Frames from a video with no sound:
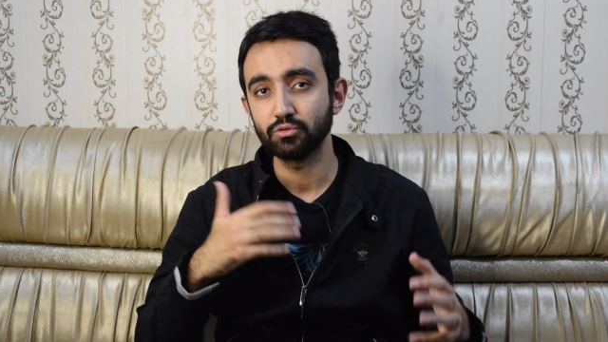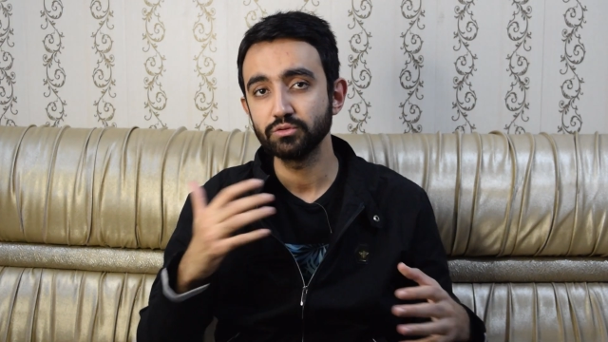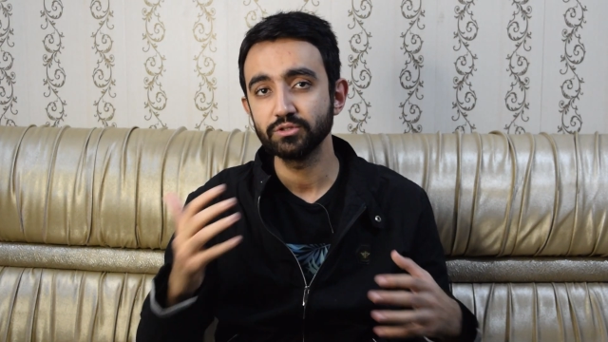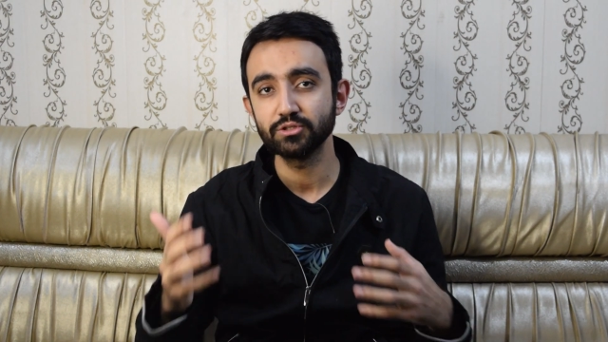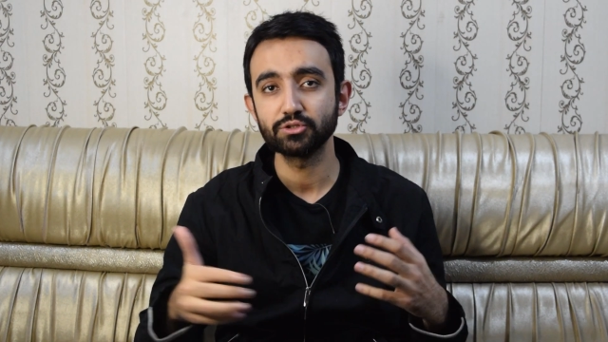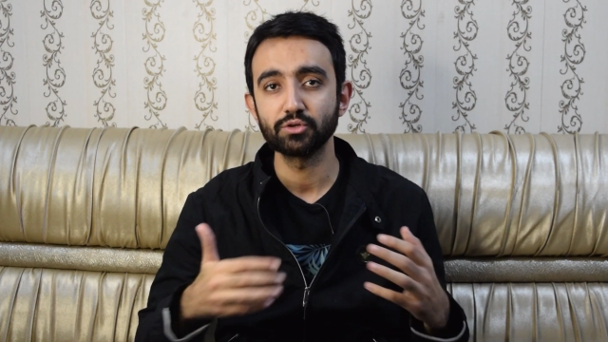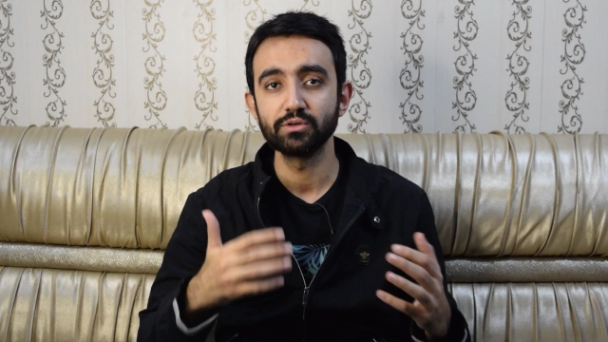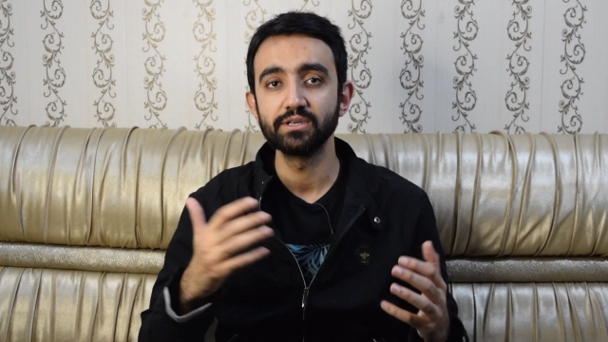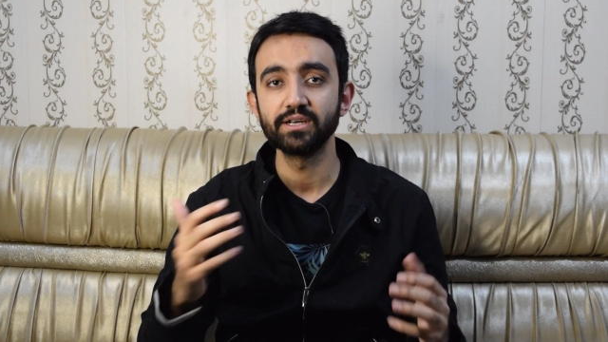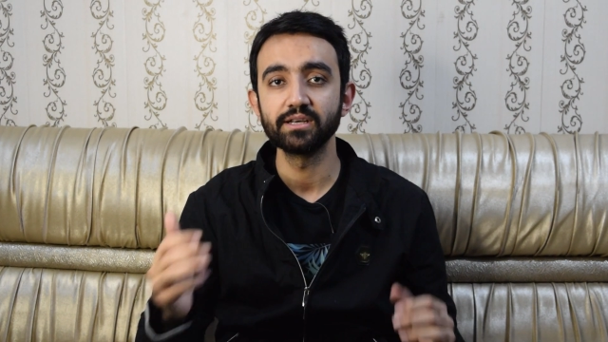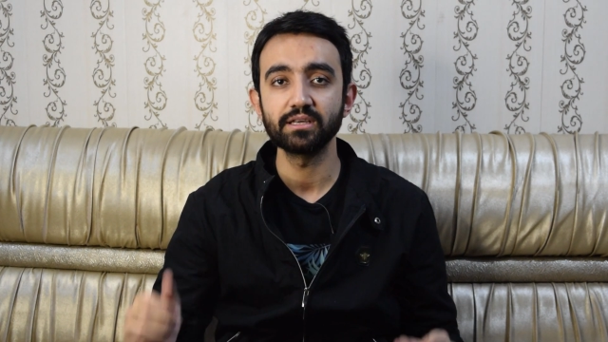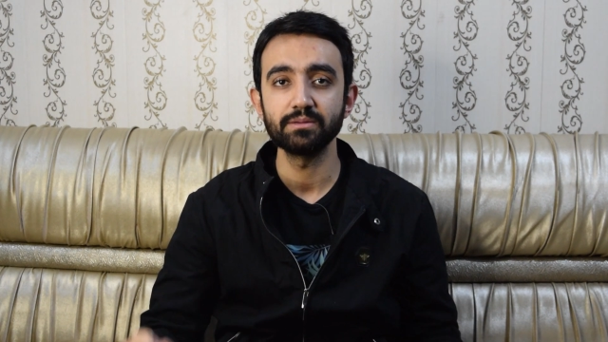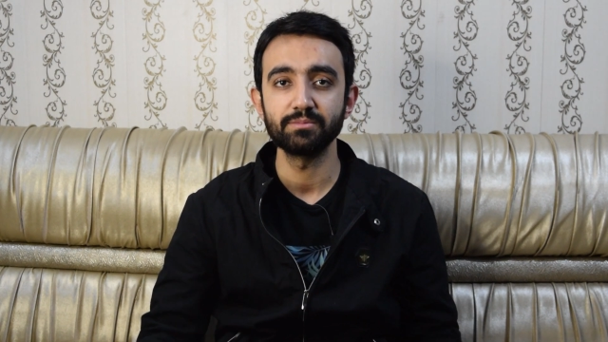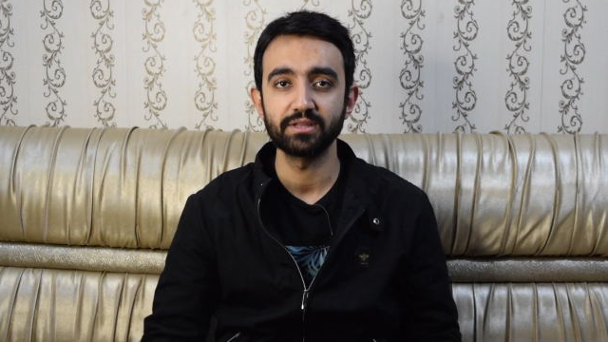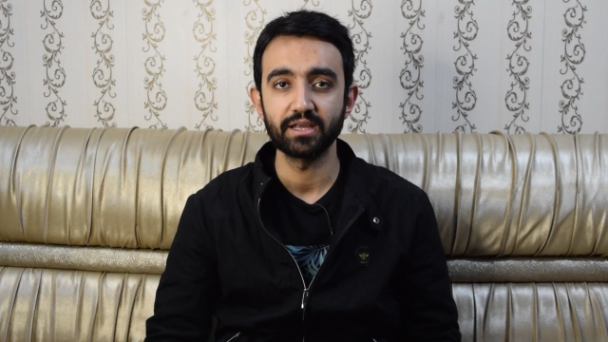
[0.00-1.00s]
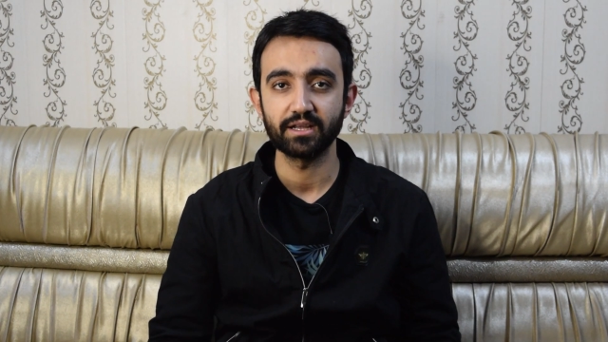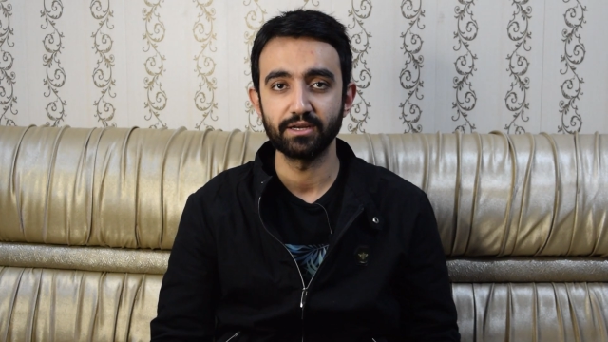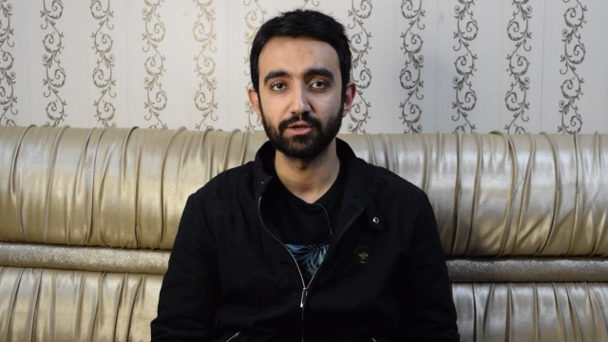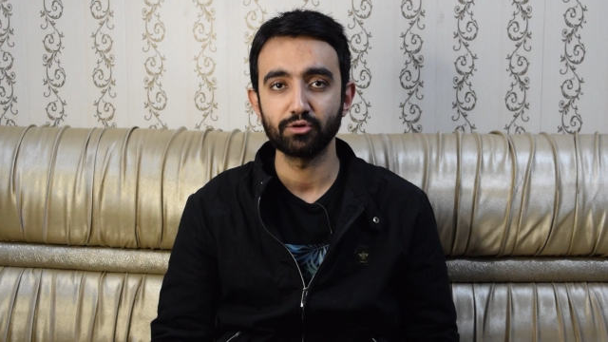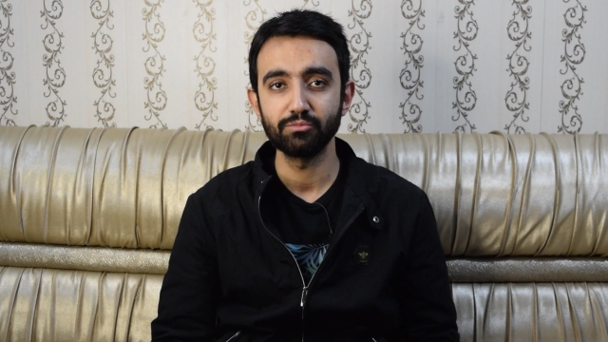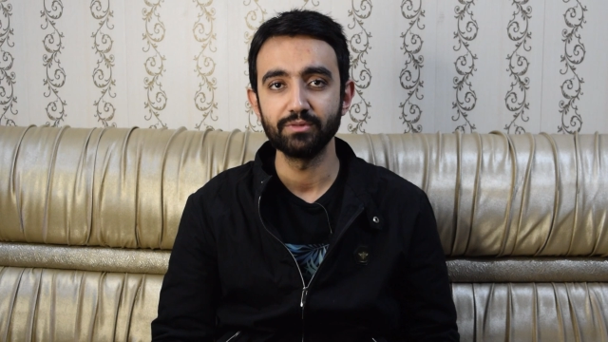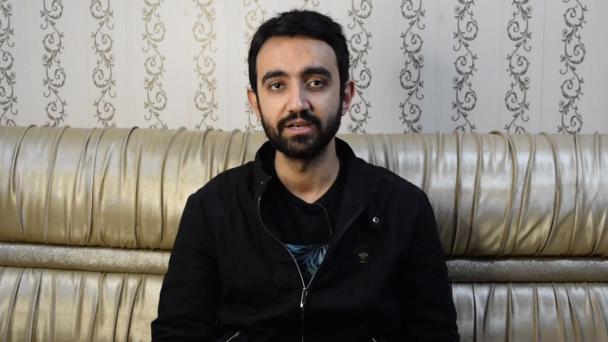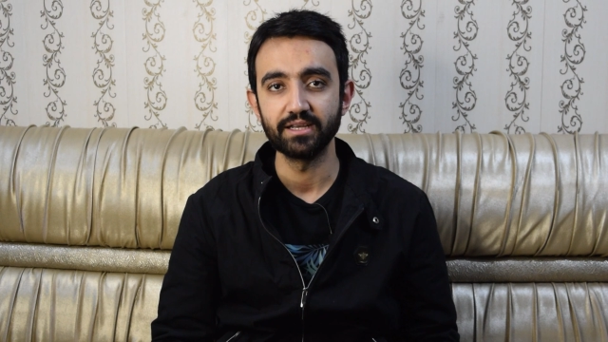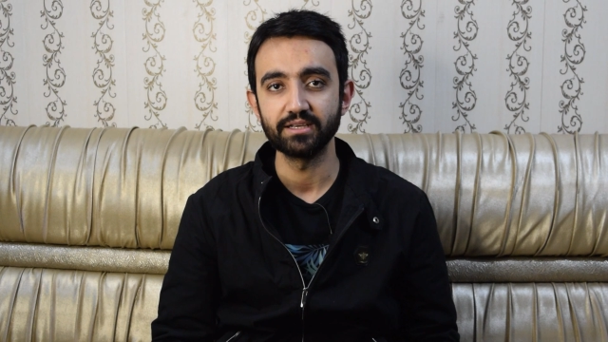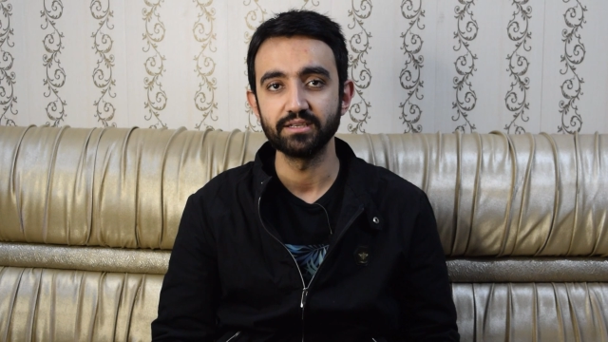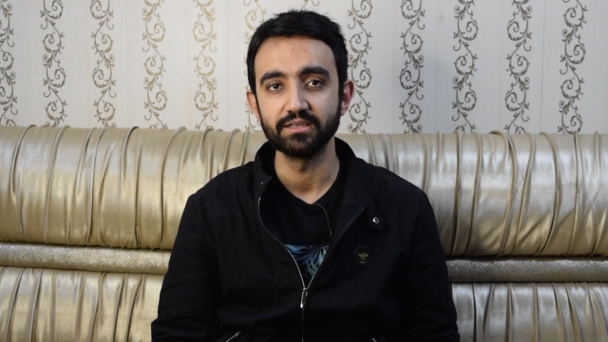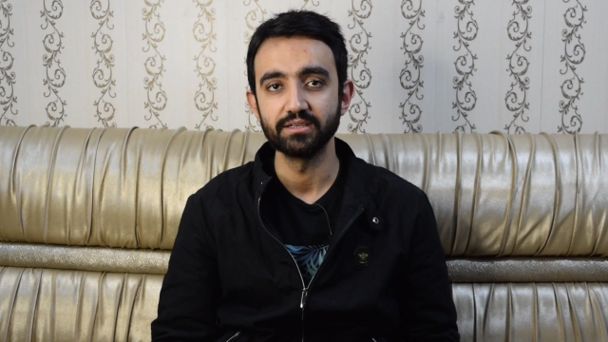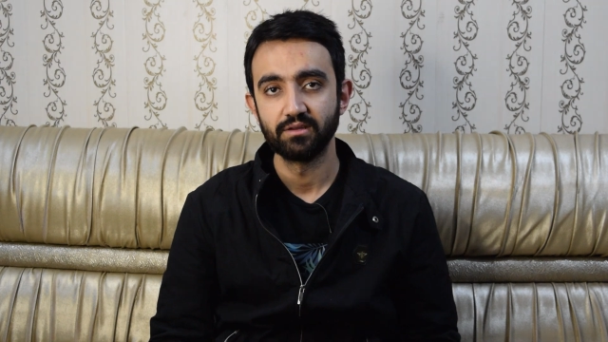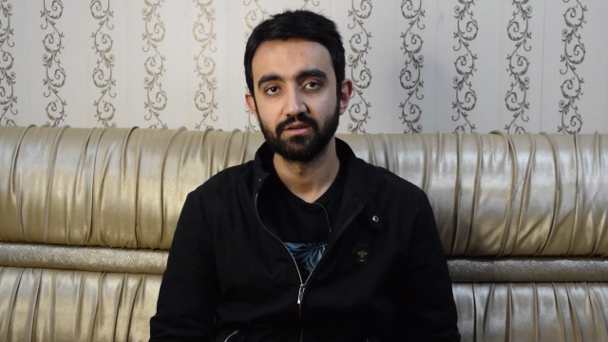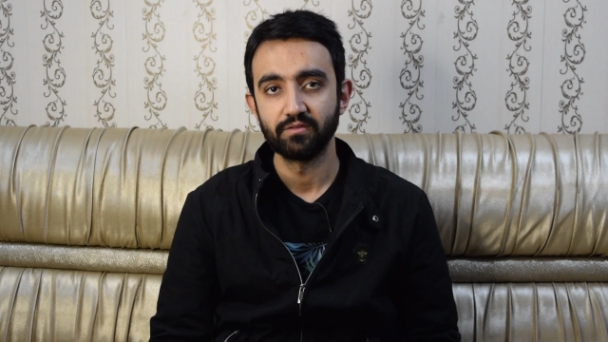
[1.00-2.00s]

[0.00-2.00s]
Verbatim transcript: कौन सी स्टोरी डंकी में देखने को मिलेगी